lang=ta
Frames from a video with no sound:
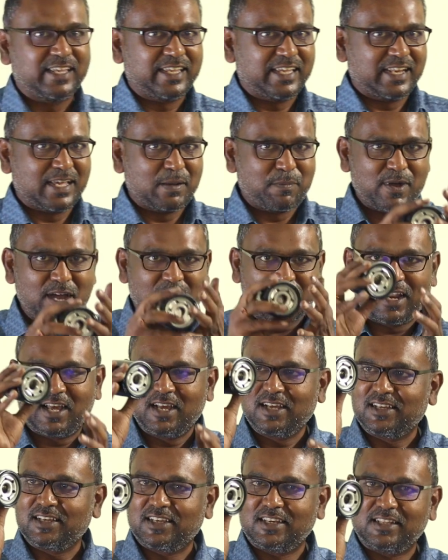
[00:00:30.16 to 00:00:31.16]
இங்கே நீங்கள்
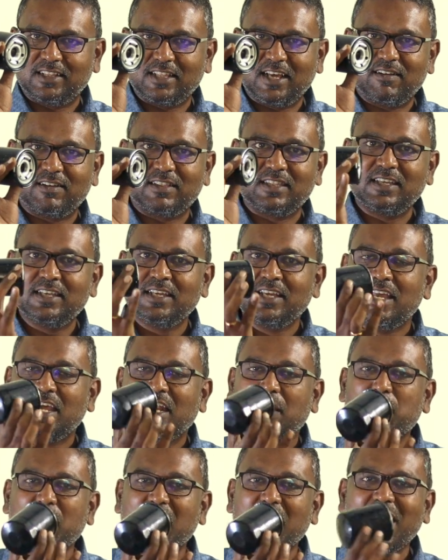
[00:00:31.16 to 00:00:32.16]
பார்க்கலாம் இதுதான் வந்து
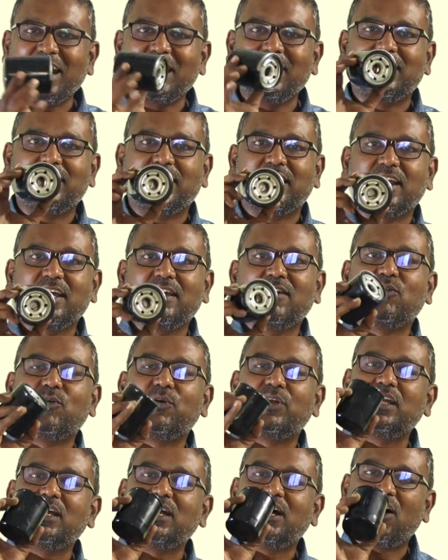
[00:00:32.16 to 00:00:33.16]
நம்ம காரில் இருக்கிற
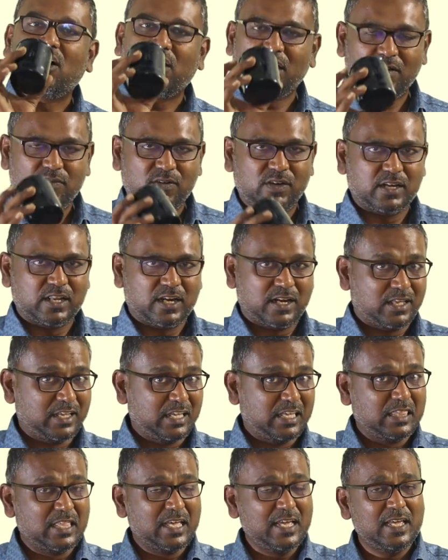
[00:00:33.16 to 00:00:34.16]
ஒரு ஆயில் ஃபில்டர்
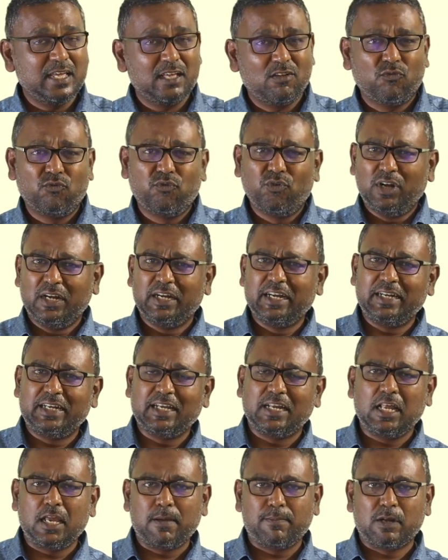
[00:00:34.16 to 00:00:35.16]
இதை ஃபுல்
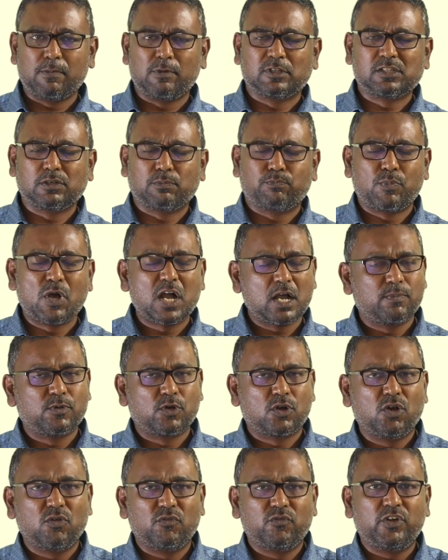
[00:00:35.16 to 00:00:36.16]
டீட்டெயிலாக இப்போ நம்ம
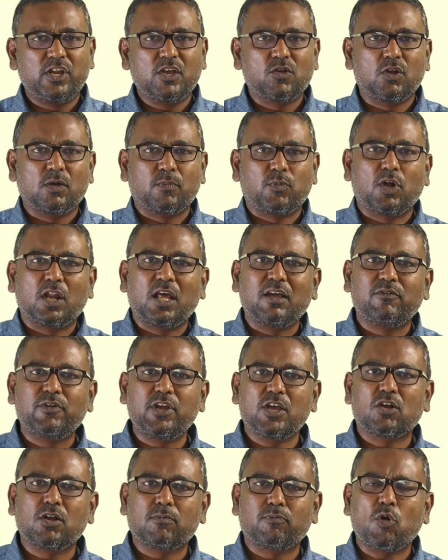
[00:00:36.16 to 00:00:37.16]
பார்க்க போகிறோம் வீடியோக்குள்ளே போகலாம்
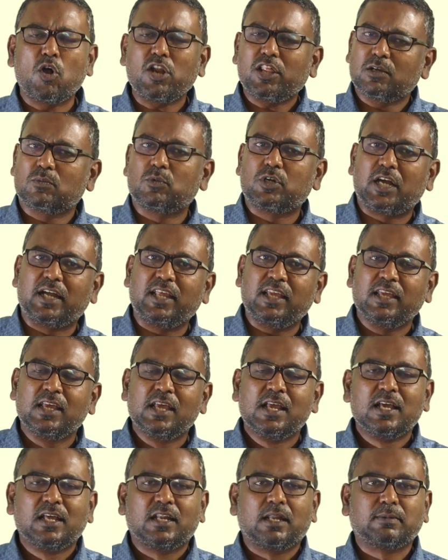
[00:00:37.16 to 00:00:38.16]
வீடியோக்குள்ளே போகிறதுக்கு முன்னாடி
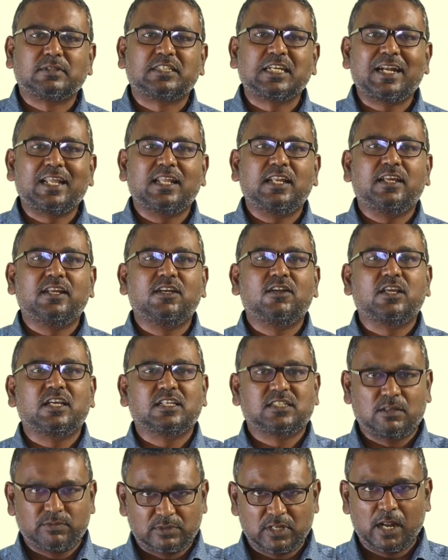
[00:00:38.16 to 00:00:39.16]
நம்ம சேனலில் இன்னும்
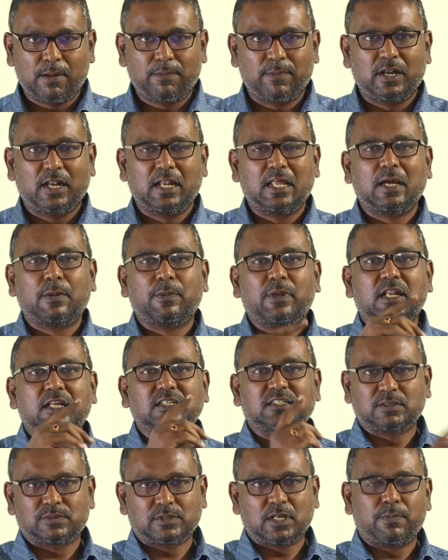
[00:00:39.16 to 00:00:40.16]
நீங்கள் சப்ஸ்கிரைப் பண்ணல
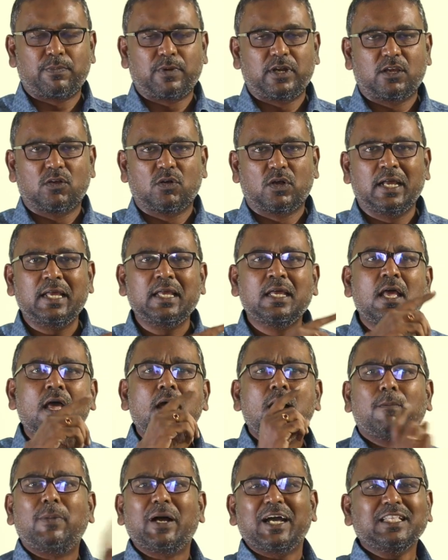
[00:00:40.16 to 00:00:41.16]
அப்படின்னா சப்ஸ்கிரைப் பண்ணிக்கோங்க
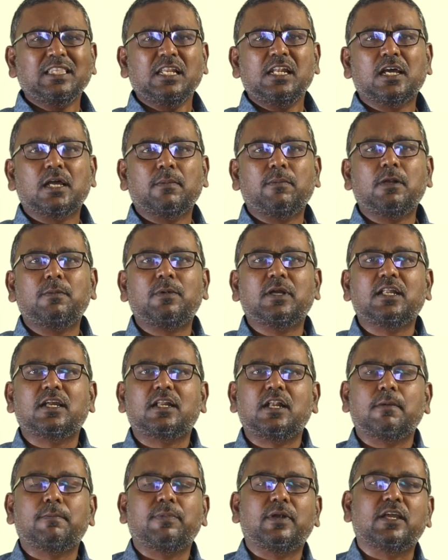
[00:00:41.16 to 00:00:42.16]
பக்கத்தில் இருக்க பெல்
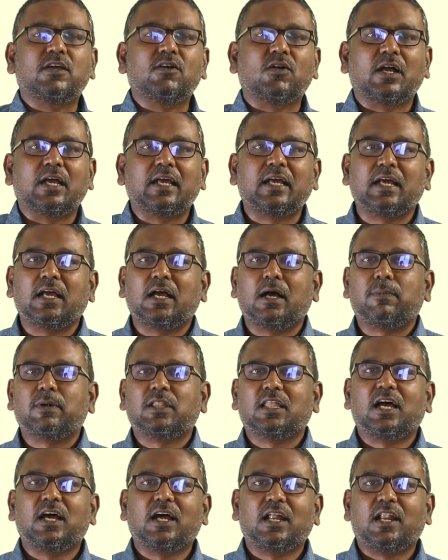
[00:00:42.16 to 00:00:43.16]
பட்டன் கிளிக் பண்ணிக்கோங்க
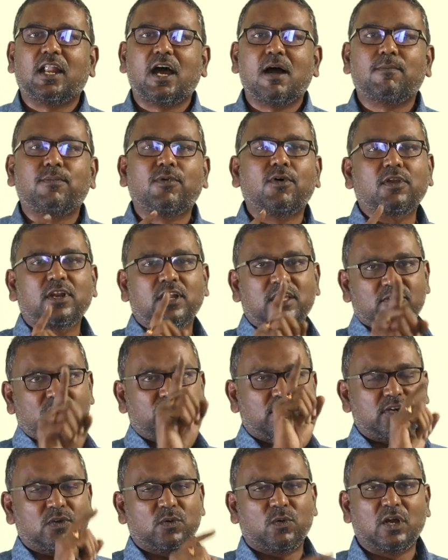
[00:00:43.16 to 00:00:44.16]
அப்போ தான் நான் போடுற
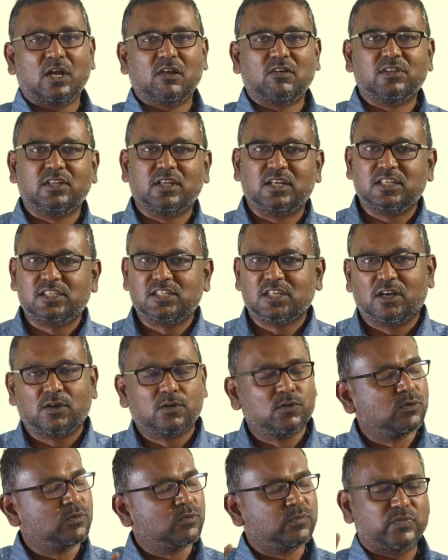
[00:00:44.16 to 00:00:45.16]
எஃபர்ட் உங்களை வந்து ரீச்
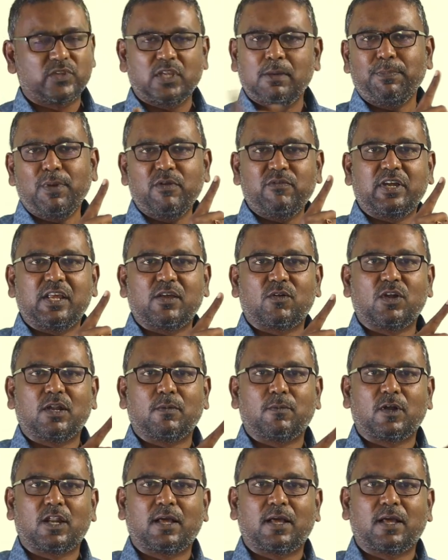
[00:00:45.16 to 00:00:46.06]
ஆகும் இப்போ வீடியோக்குள்ளே